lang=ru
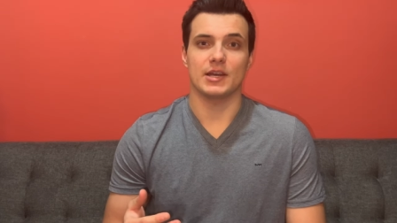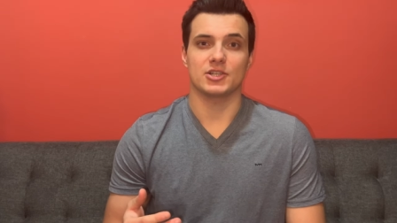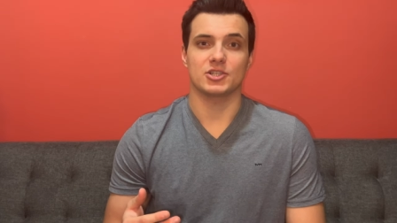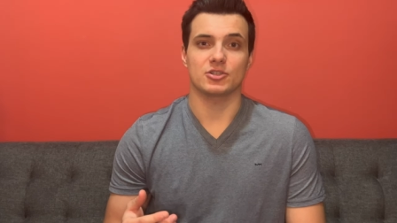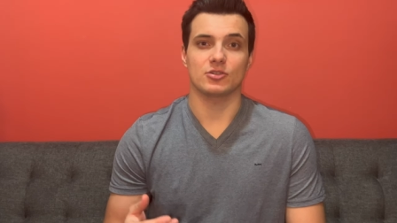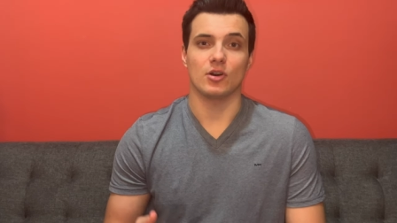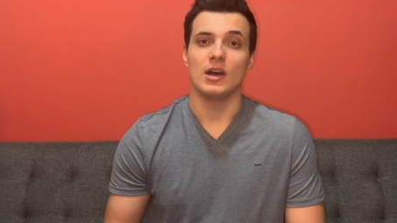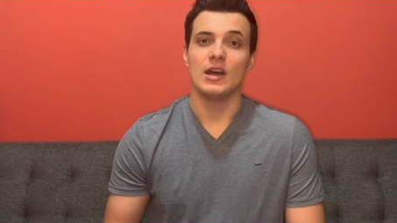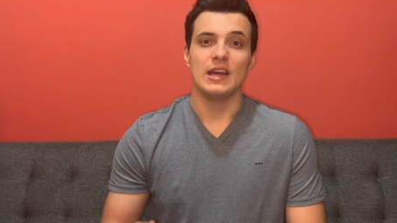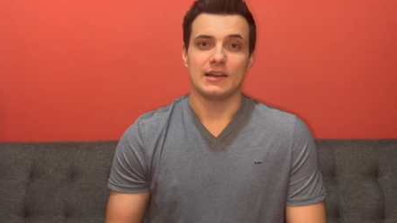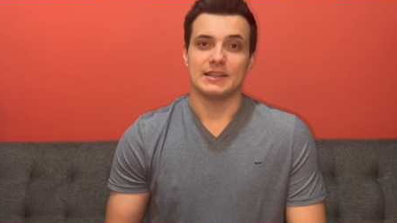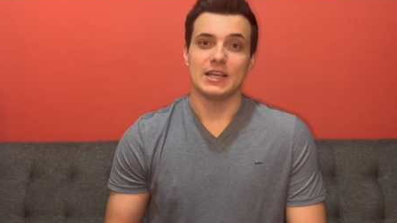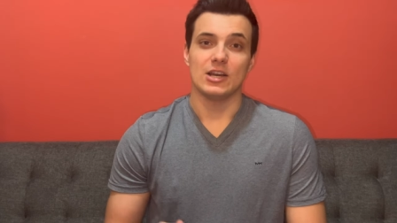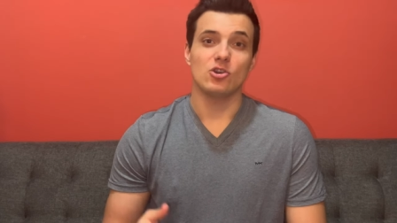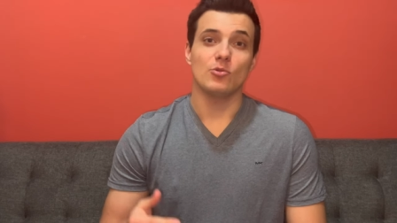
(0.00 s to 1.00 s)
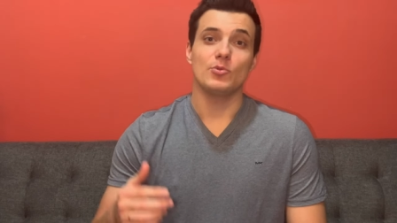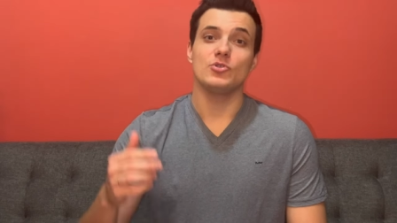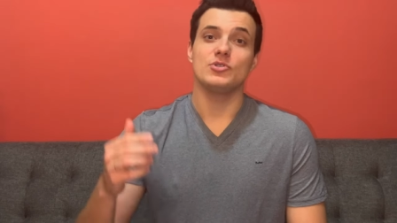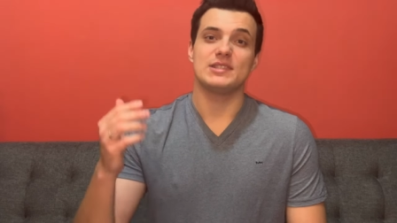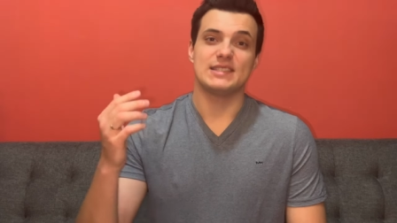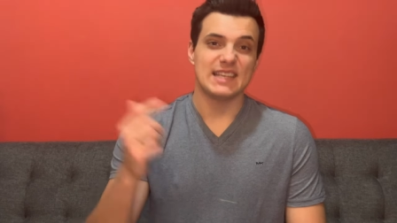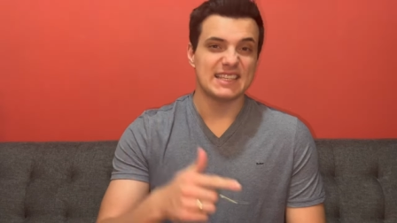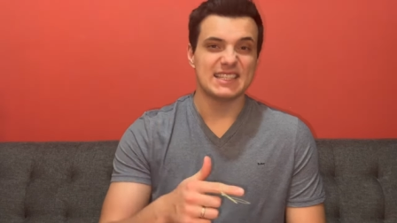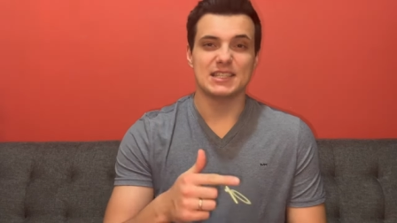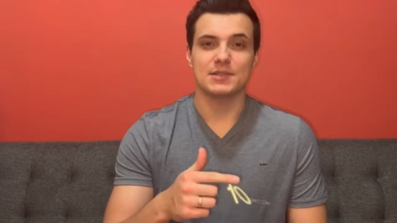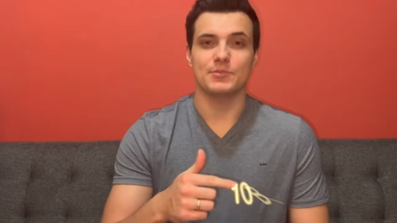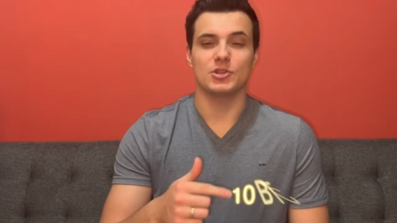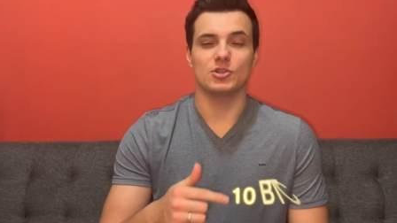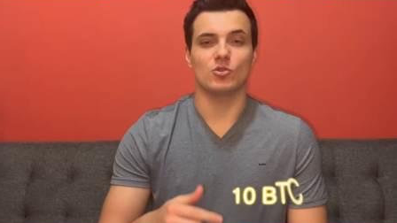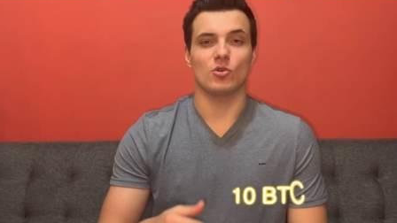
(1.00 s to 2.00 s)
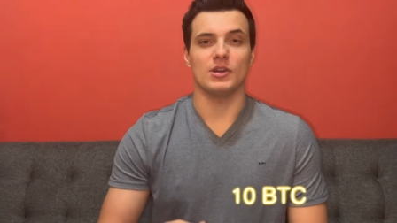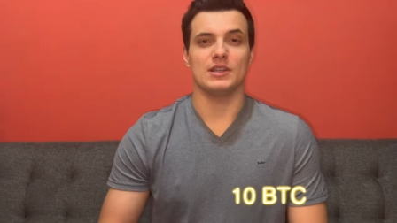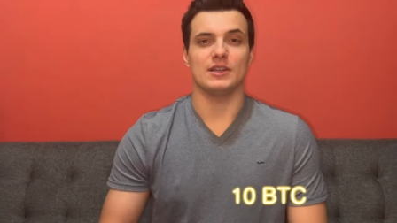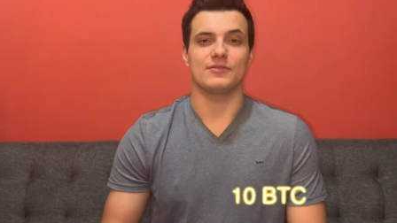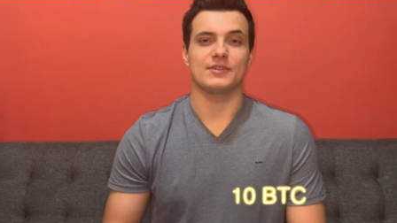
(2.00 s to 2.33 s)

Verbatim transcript: что я куплю 10 биткоинов,